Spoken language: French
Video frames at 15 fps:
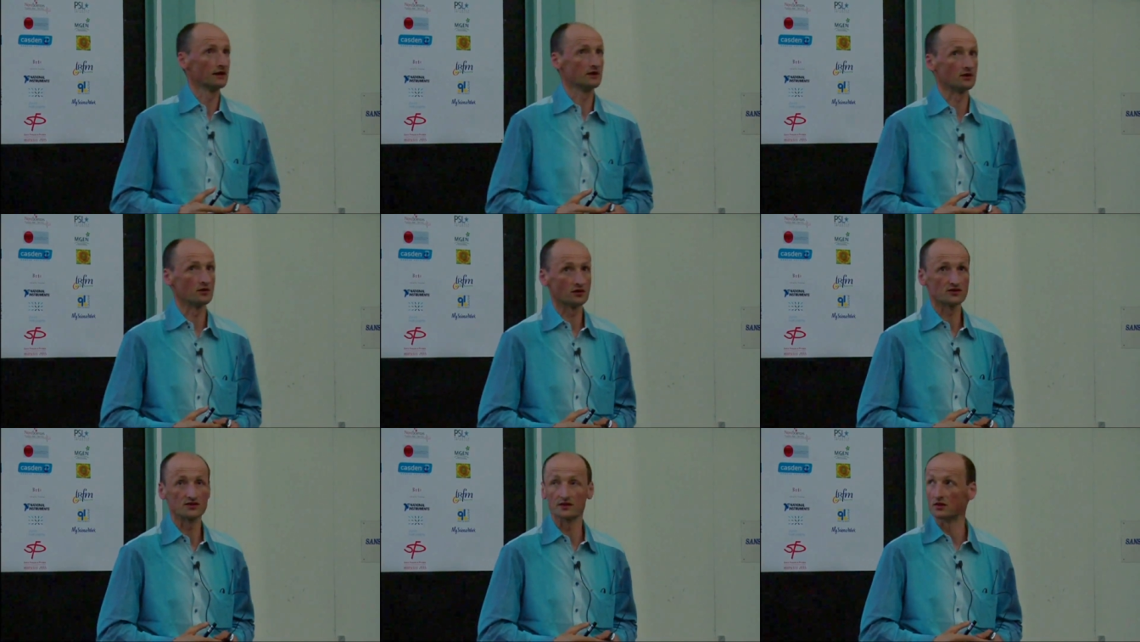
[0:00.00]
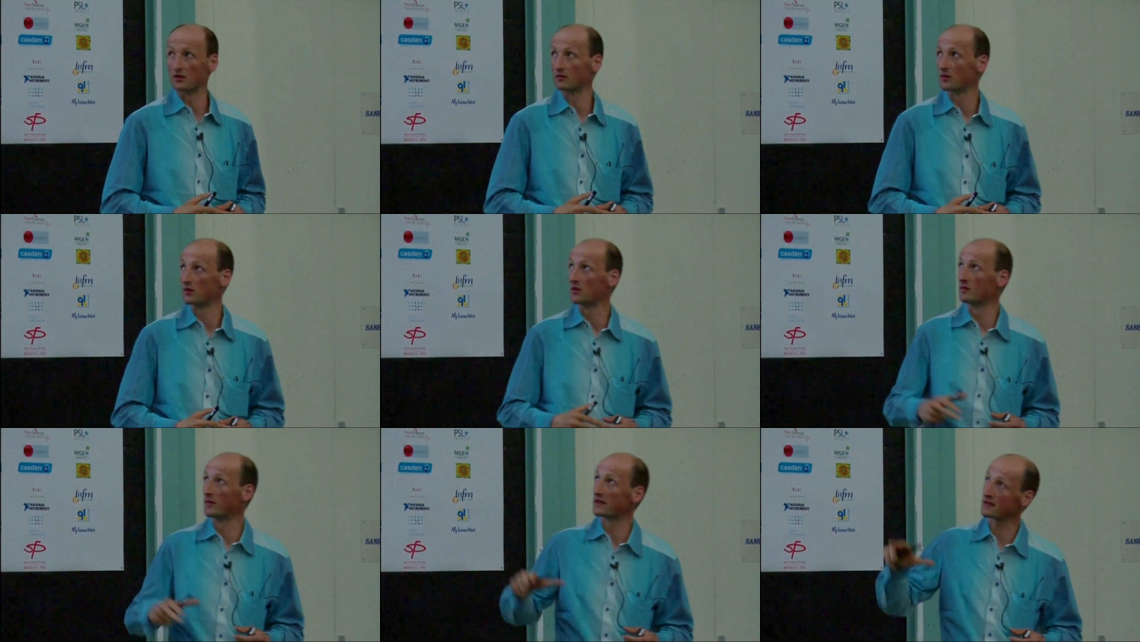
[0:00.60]
Donc si on
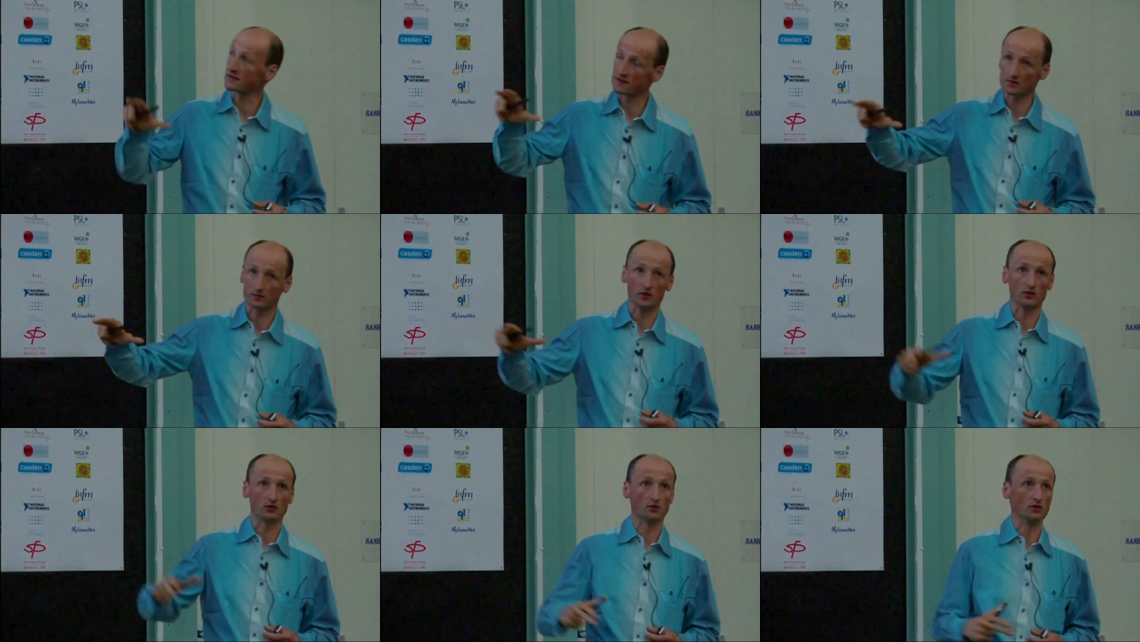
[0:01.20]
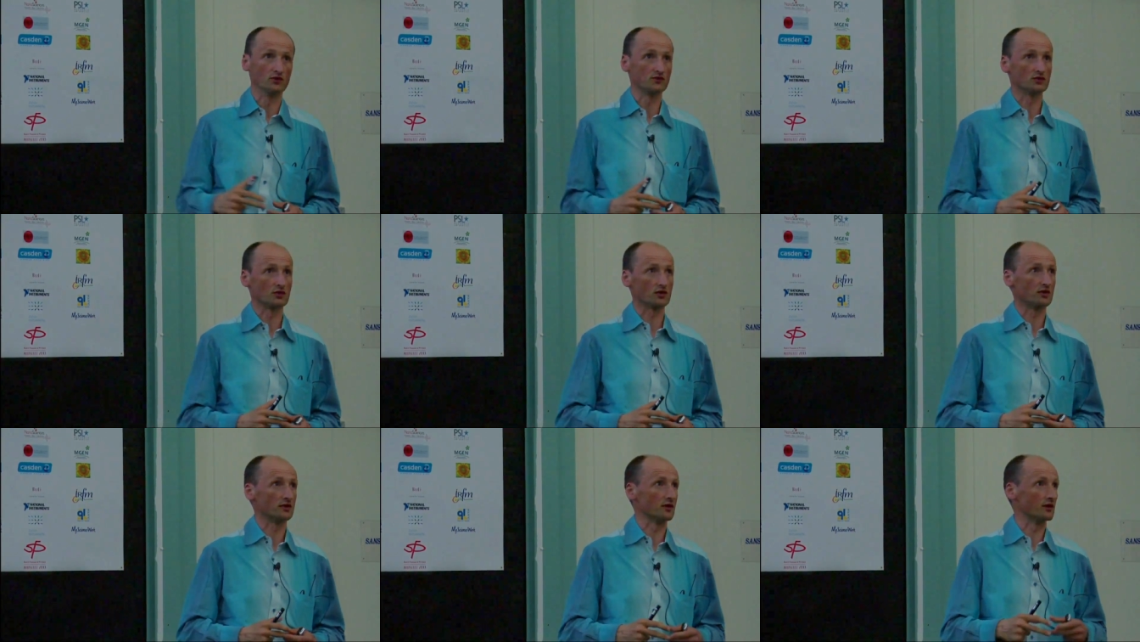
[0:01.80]
veut mettre cette molécule
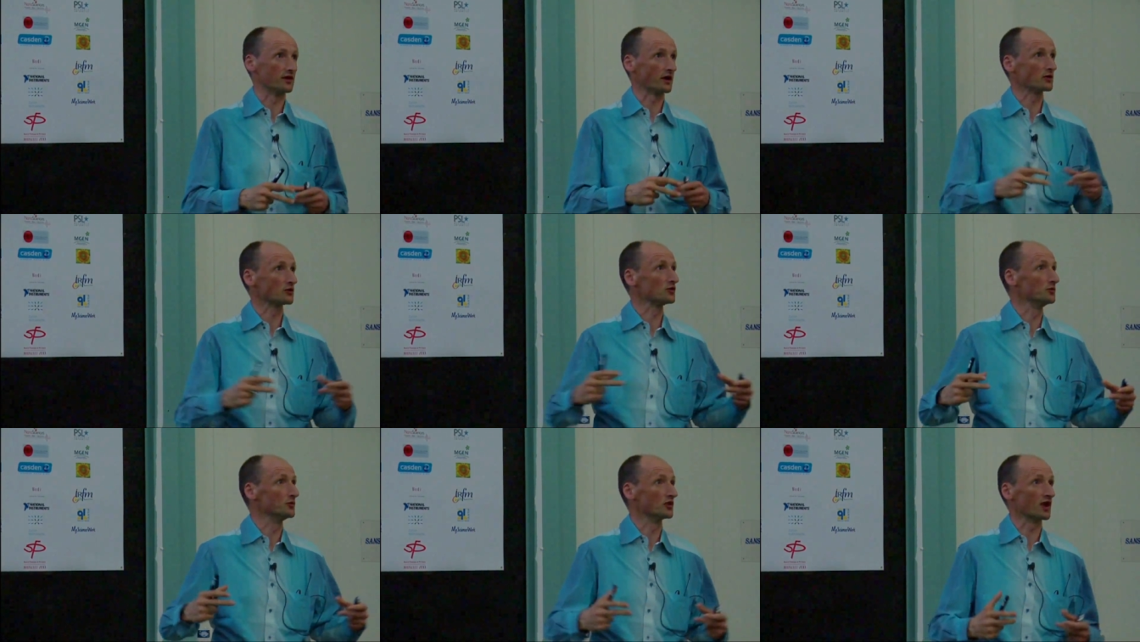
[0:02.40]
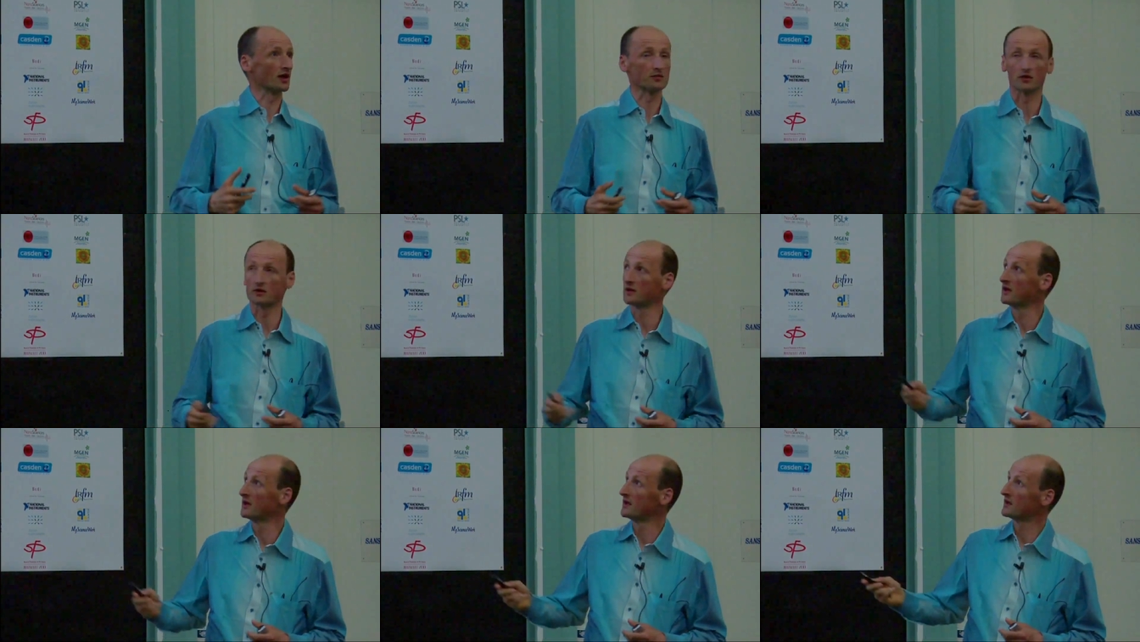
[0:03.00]
sur un nanotube de carbone,
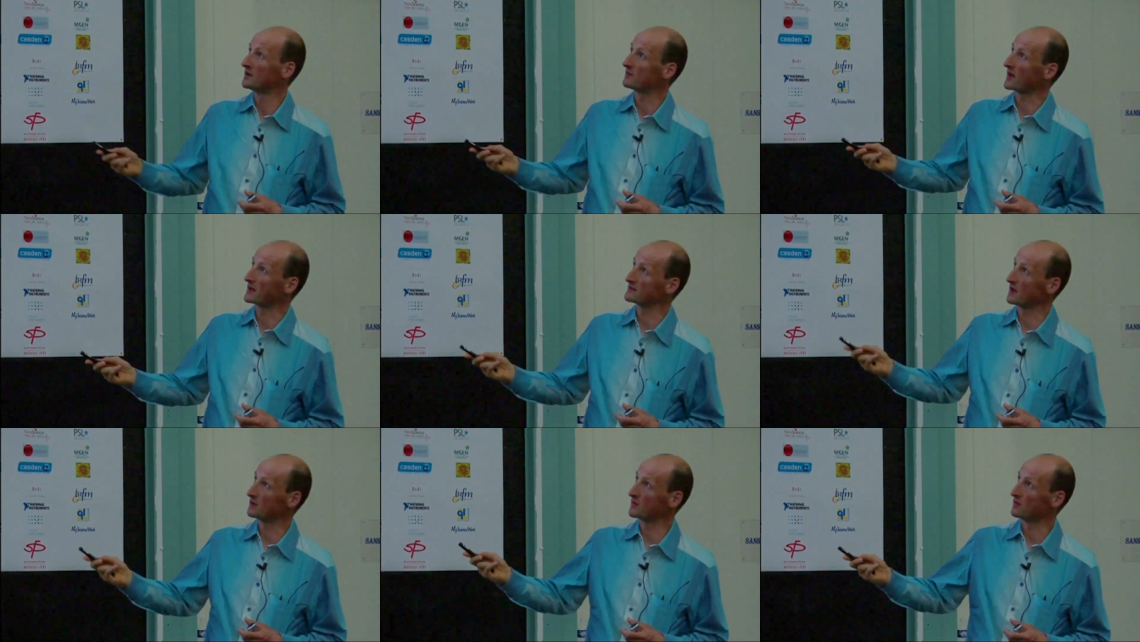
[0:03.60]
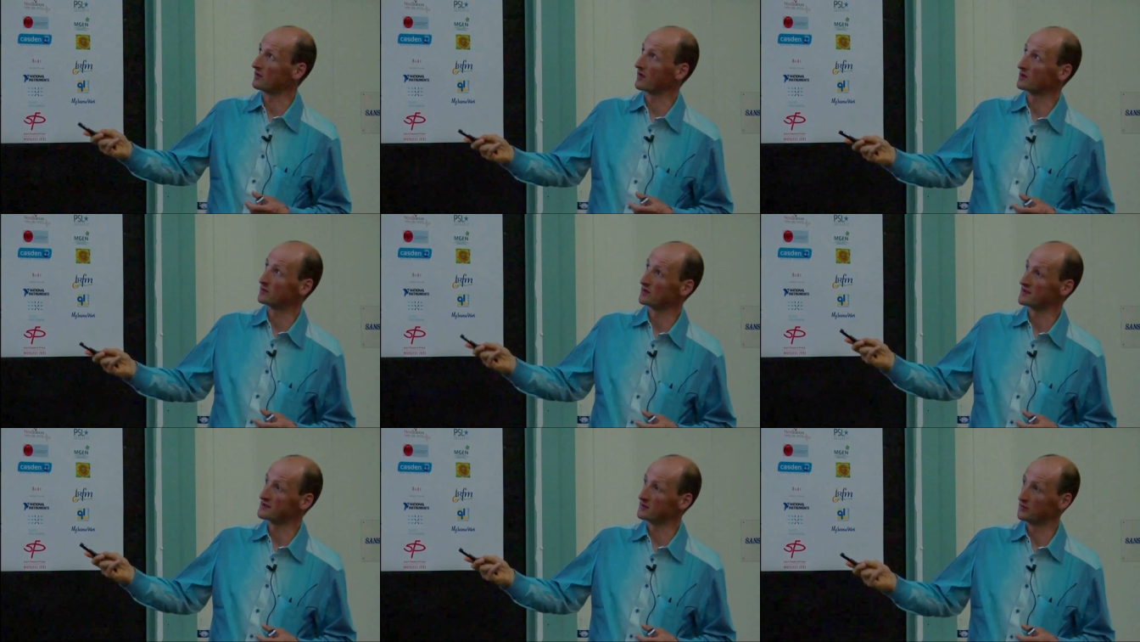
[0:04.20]
par exemple, on va
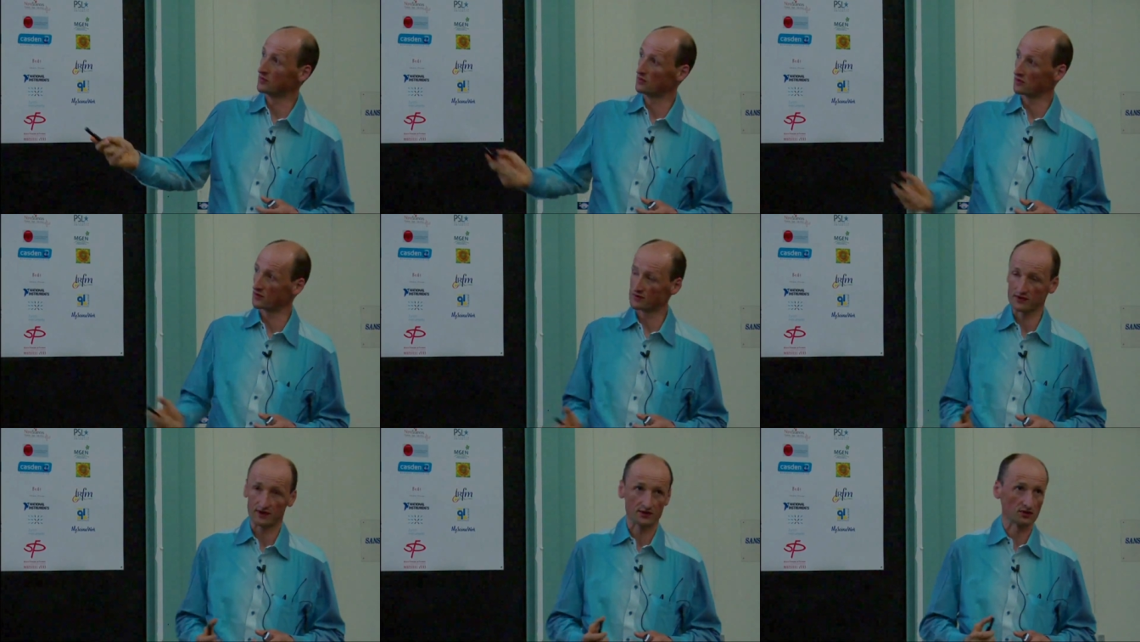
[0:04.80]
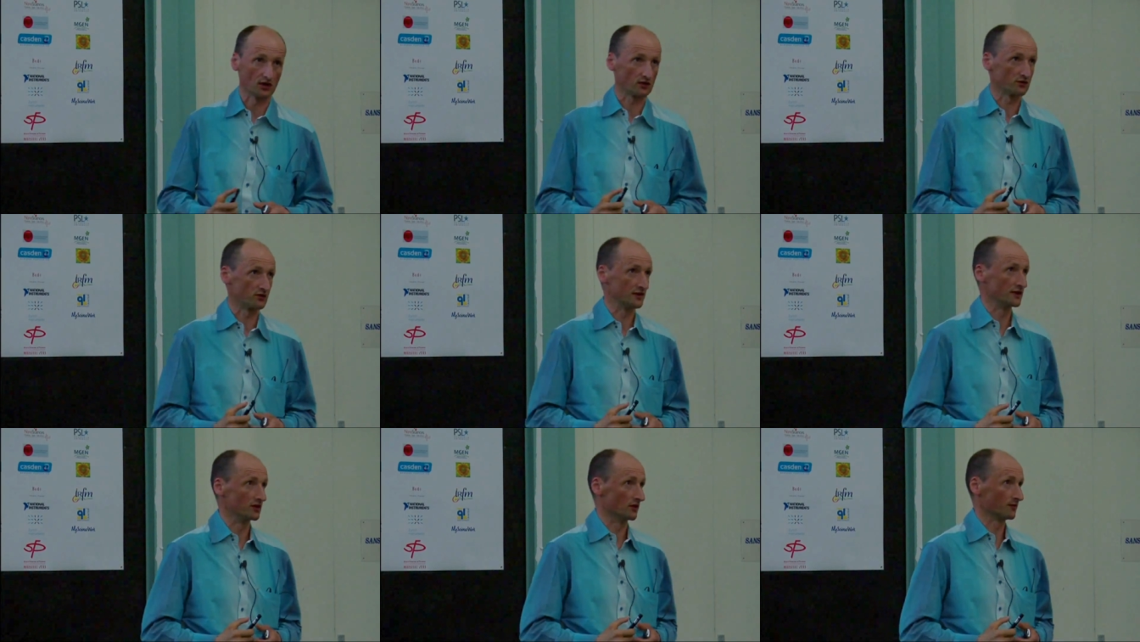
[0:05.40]
utiliser plutôt cette sorte de
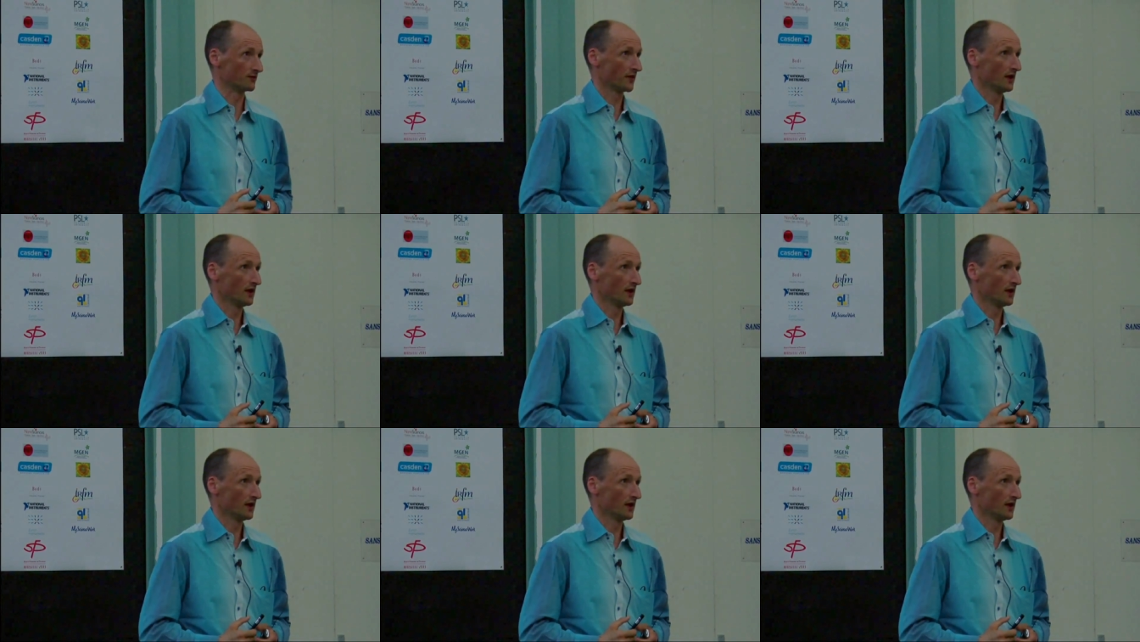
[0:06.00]
ligand.